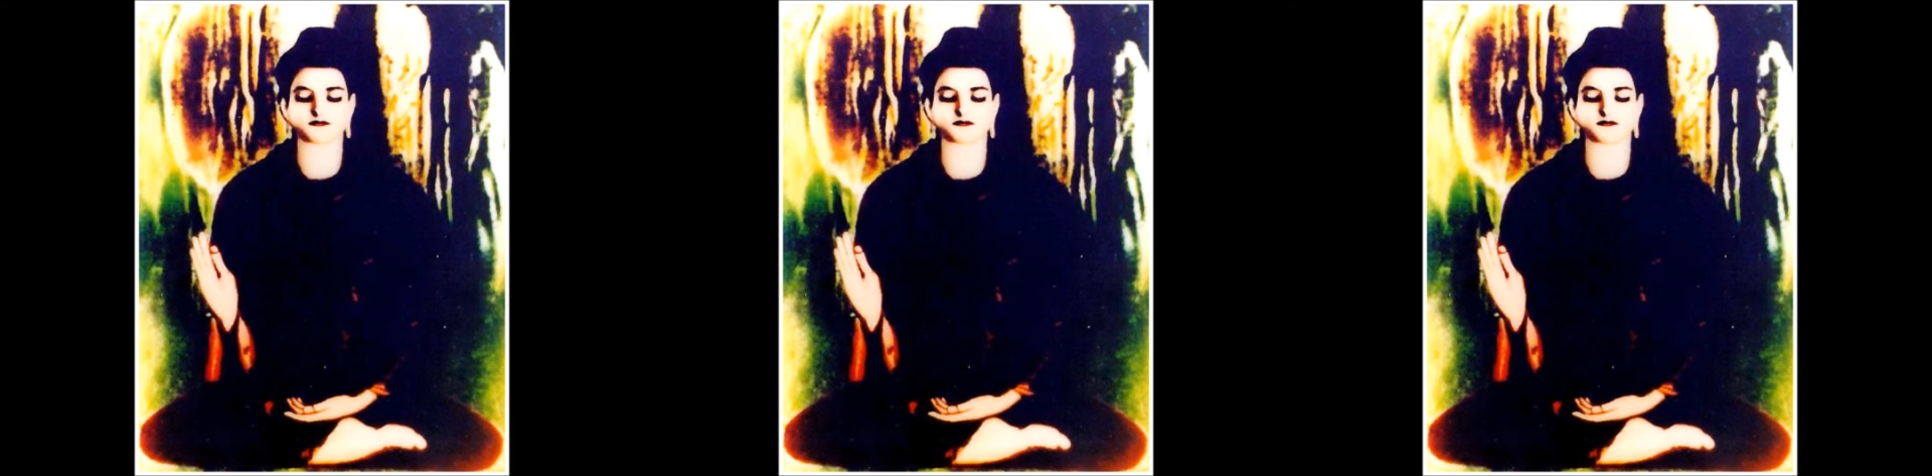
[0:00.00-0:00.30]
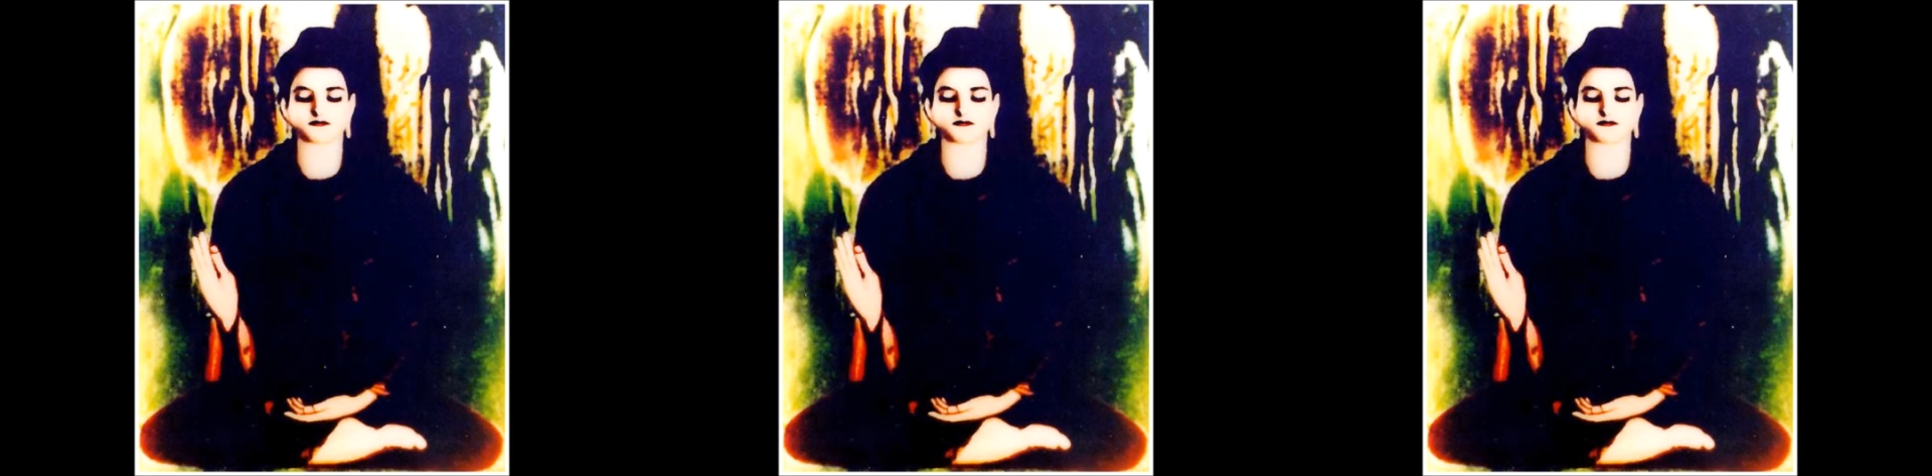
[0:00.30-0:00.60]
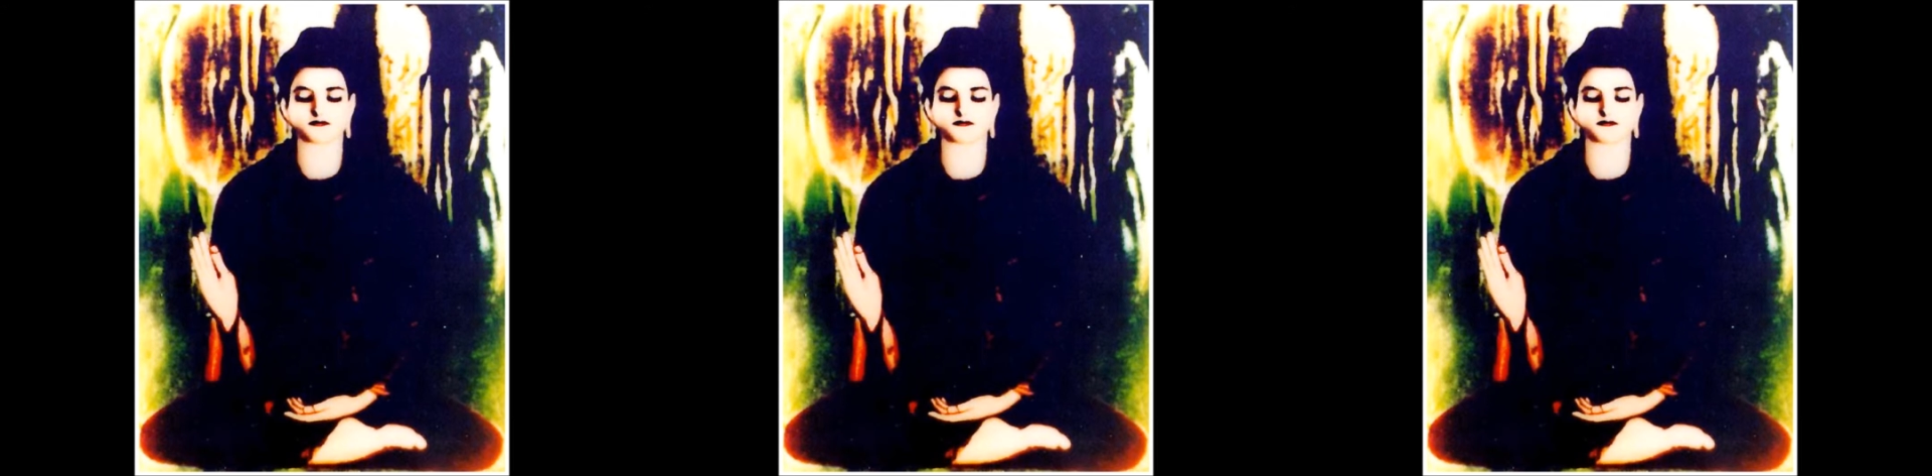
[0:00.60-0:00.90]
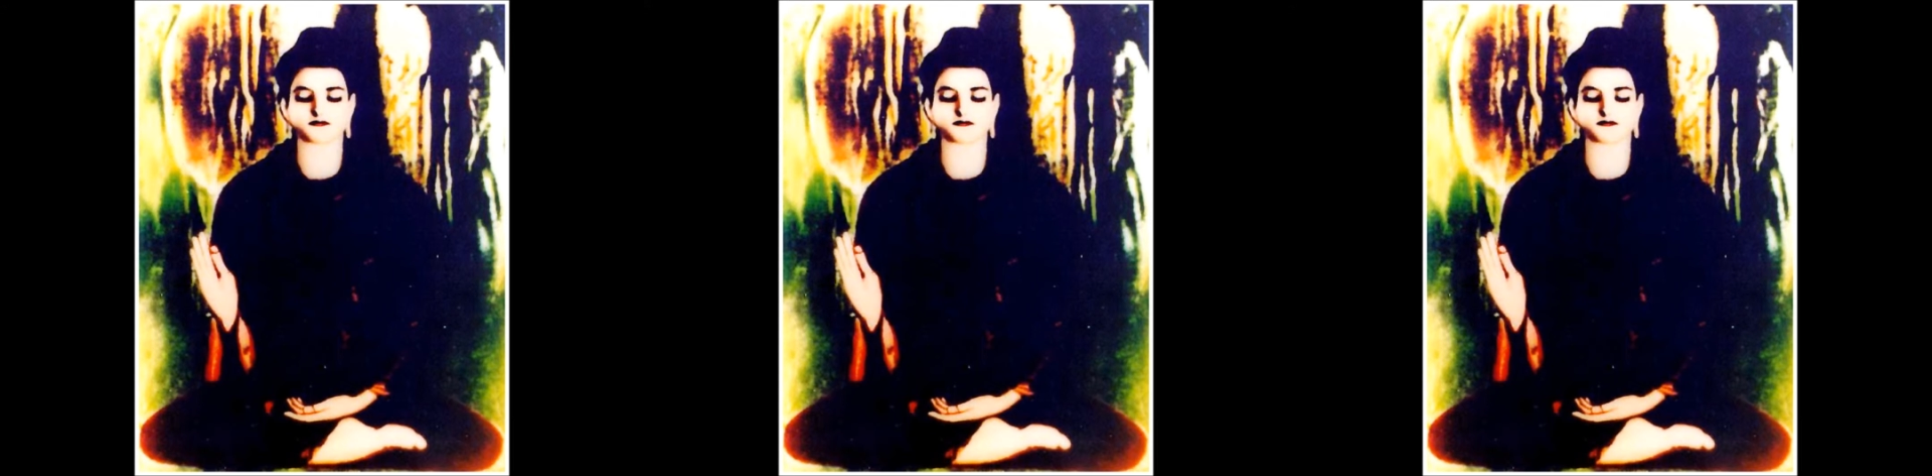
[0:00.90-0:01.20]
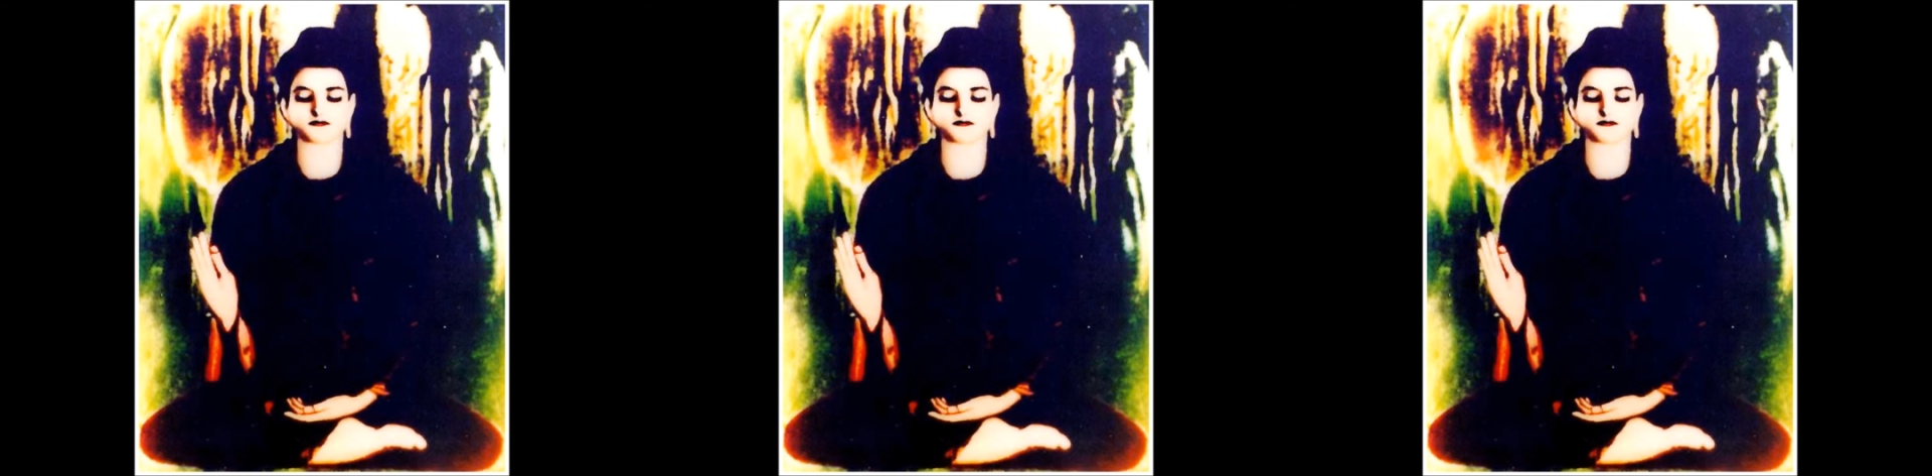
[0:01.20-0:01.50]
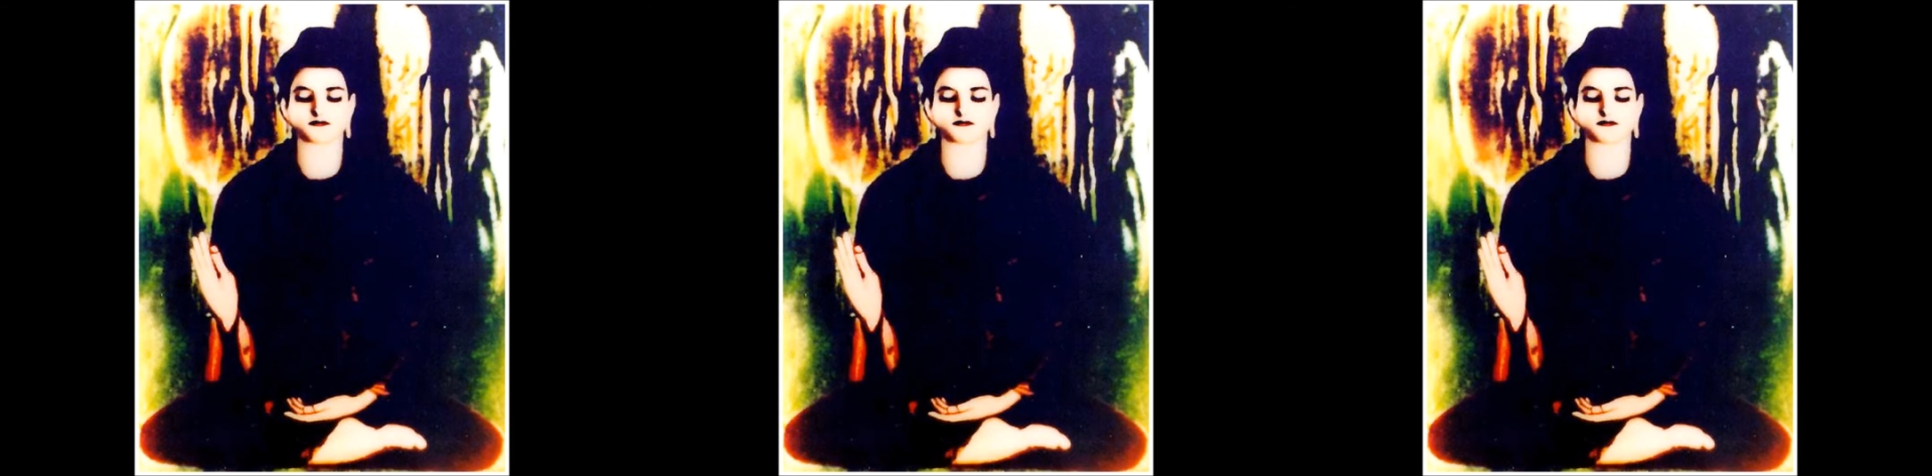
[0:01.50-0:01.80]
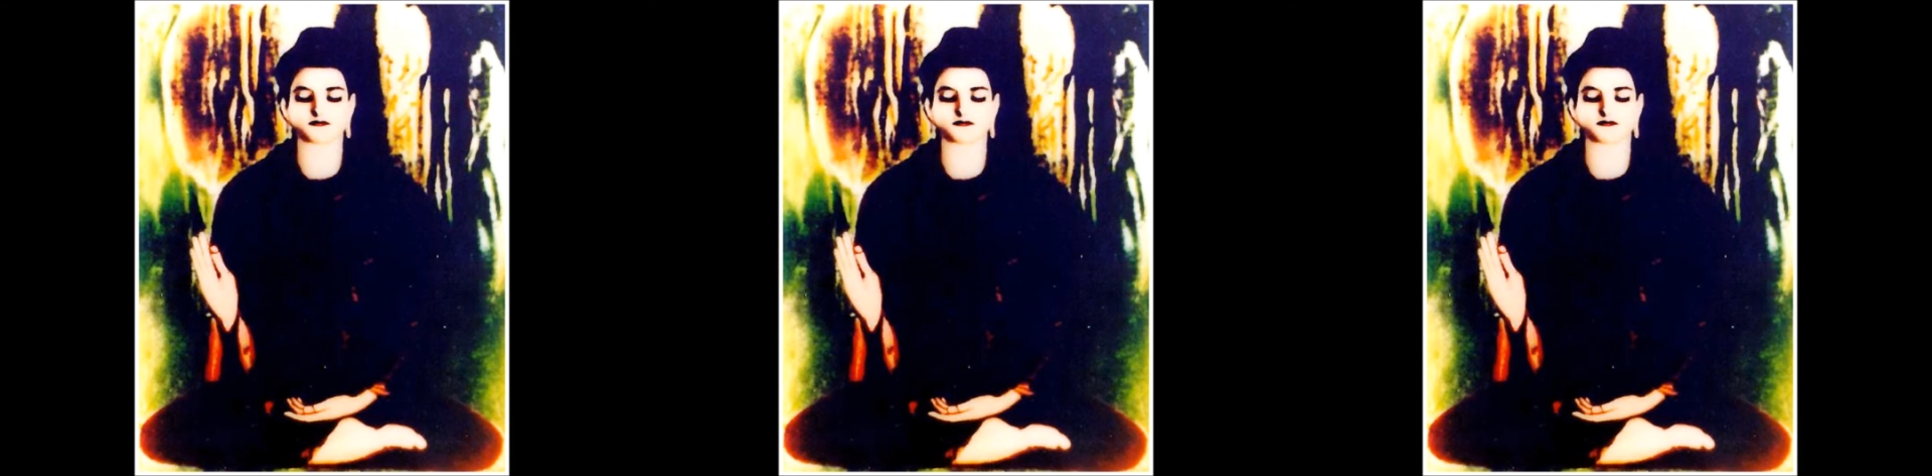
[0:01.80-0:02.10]
เหมือนการเสกเสือขึ้นมาให้กัดคน
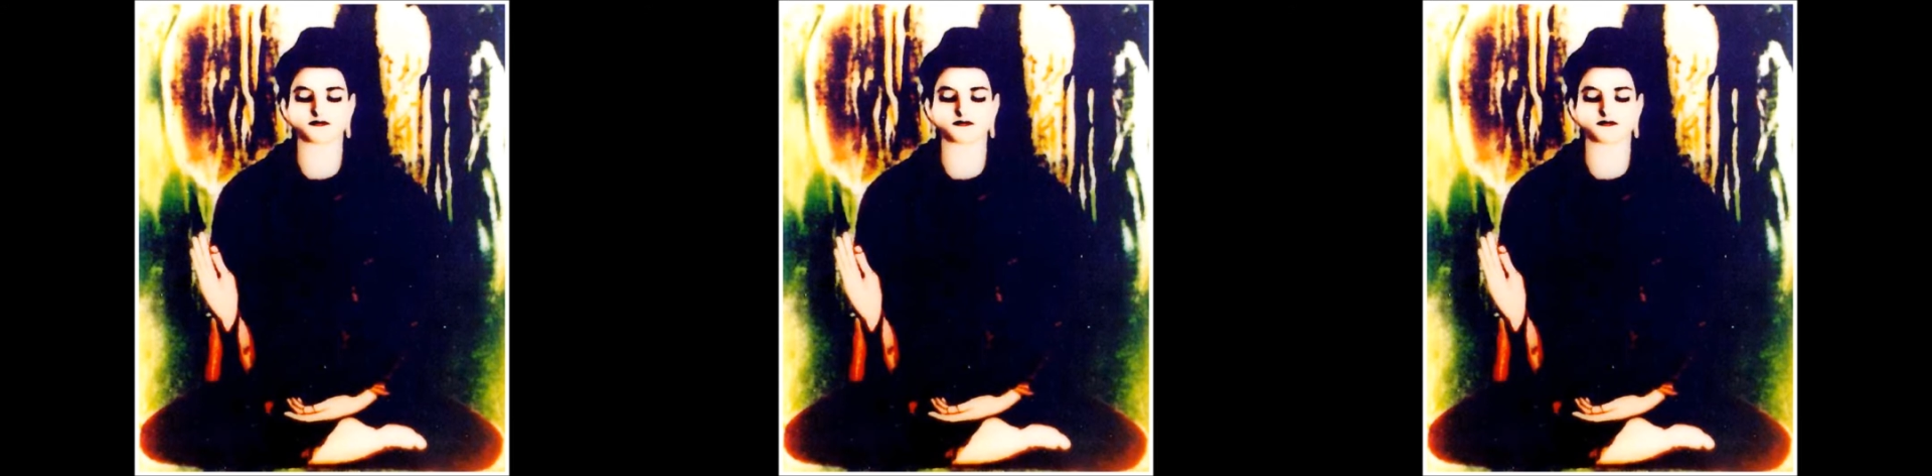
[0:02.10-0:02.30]
อื่น